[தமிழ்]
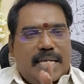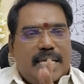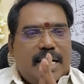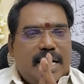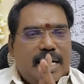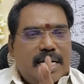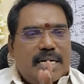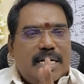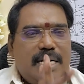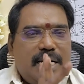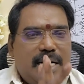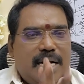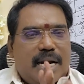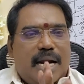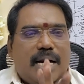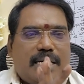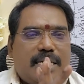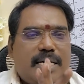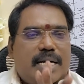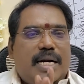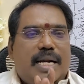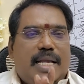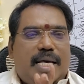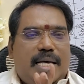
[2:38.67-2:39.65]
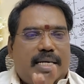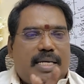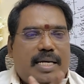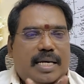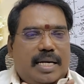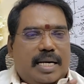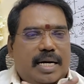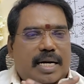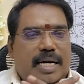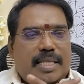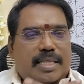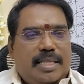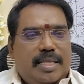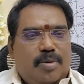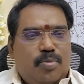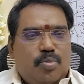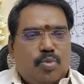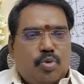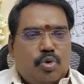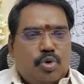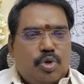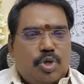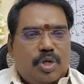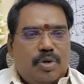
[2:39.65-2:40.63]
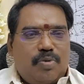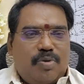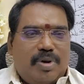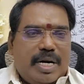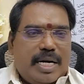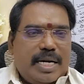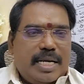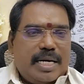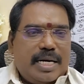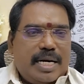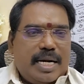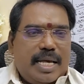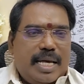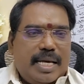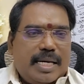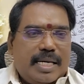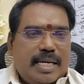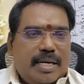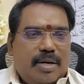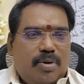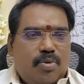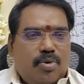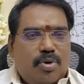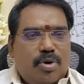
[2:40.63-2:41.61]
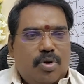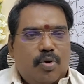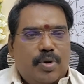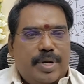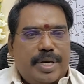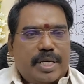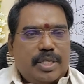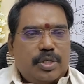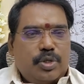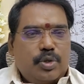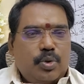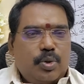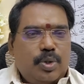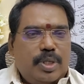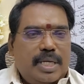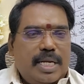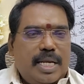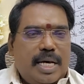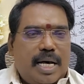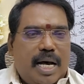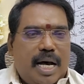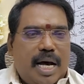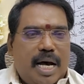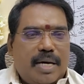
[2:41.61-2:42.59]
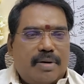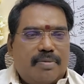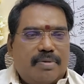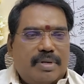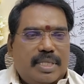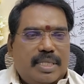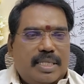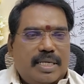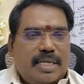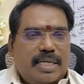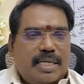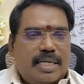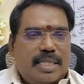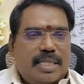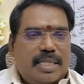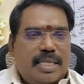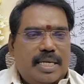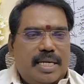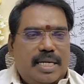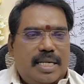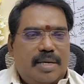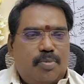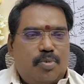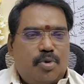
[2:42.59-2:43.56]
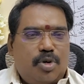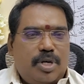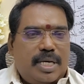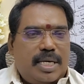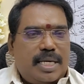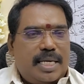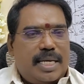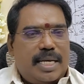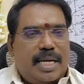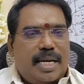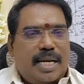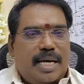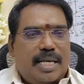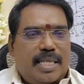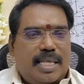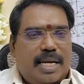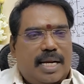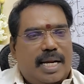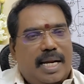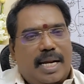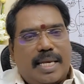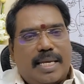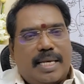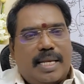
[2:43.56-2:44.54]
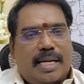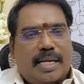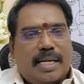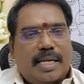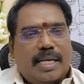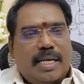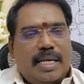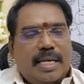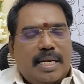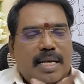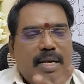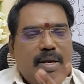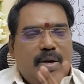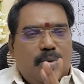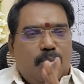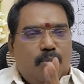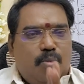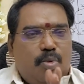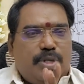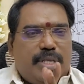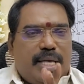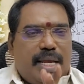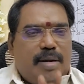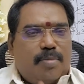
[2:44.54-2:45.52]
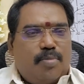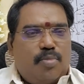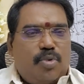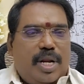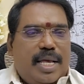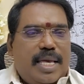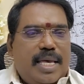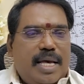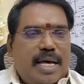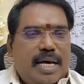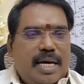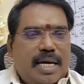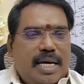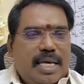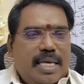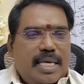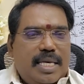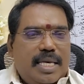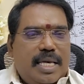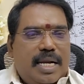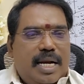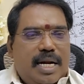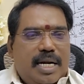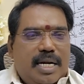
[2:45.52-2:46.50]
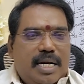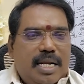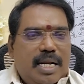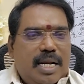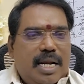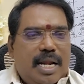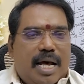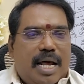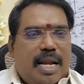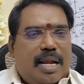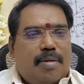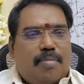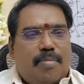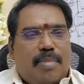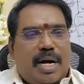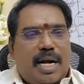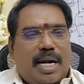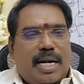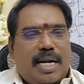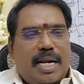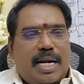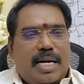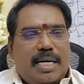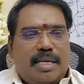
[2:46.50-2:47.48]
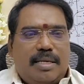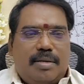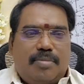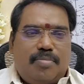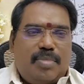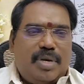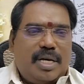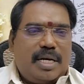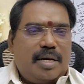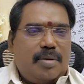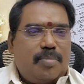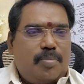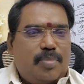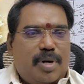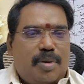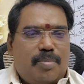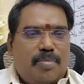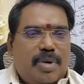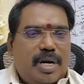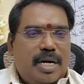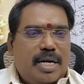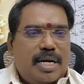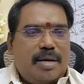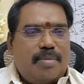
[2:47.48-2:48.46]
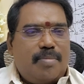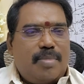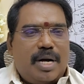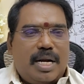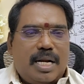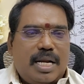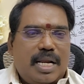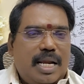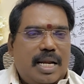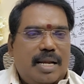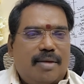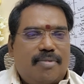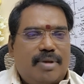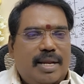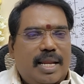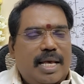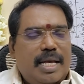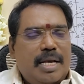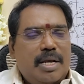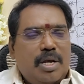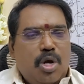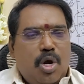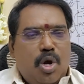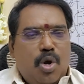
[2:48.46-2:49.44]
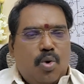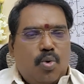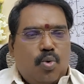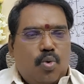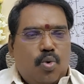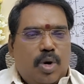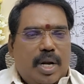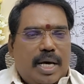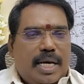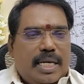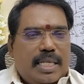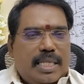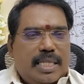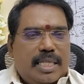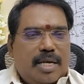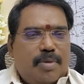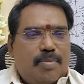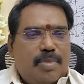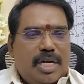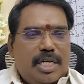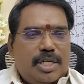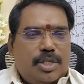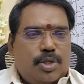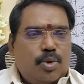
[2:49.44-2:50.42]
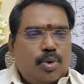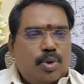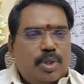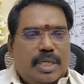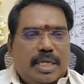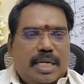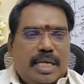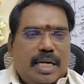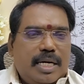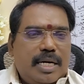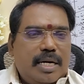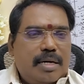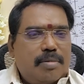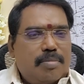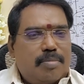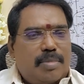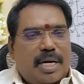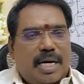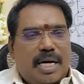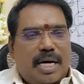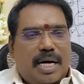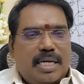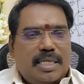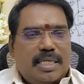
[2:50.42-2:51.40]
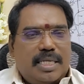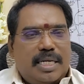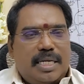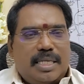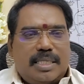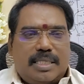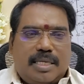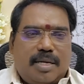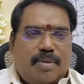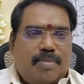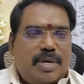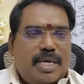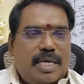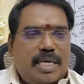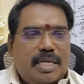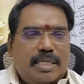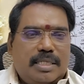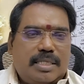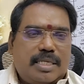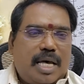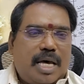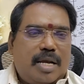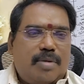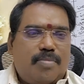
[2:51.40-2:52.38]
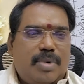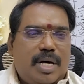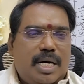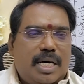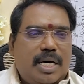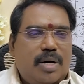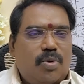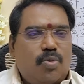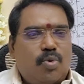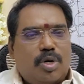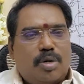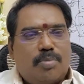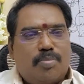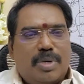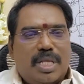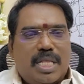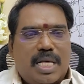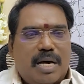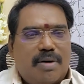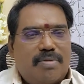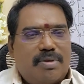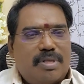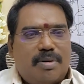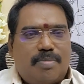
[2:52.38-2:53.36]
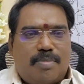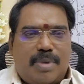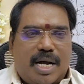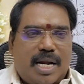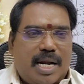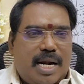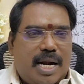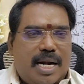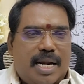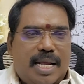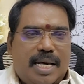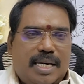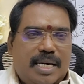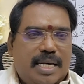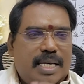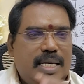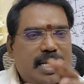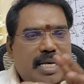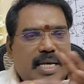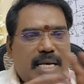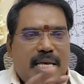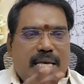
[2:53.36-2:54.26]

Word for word: இரண்டு நாட்களாக கடந்த மூன்று வருடங்களாக உங்களுடைய ஜோதிட ஆர்வத்திற்கு தீனி போட இயலாத நிலையில் முதல் முறையாக இரண்டு நாள் மாநாடு மிக பிரம்மாண்டமான அளவில் உலகத்தமிழ் ஜோதிடர்கள் மகாஜன சபையின் சார்பாக ஒன்பதாவது மாநாடாக